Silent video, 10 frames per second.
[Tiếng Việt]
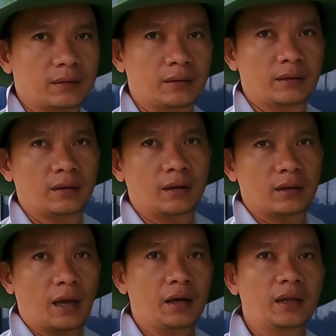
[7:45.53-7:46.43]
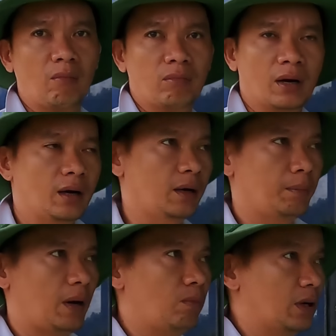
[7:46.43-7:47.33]
Ừ. Tại ở trong là
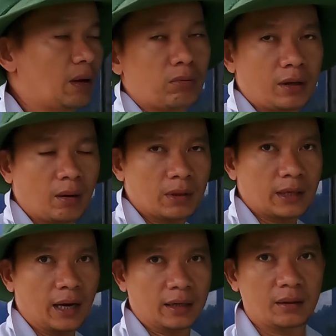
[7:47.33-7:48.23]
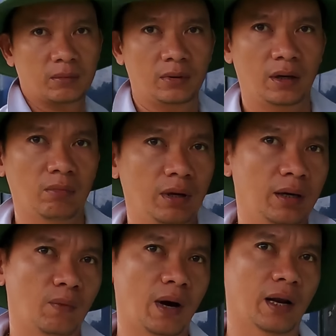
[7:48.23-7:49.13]
ông ở trong trong khách sạn đó, ông
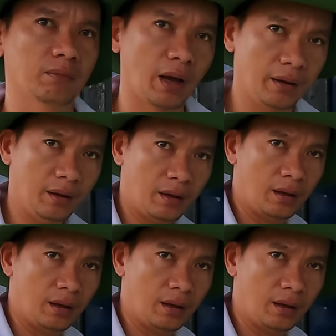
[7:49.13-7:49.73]
nhìn ra ngoài là ông thấy.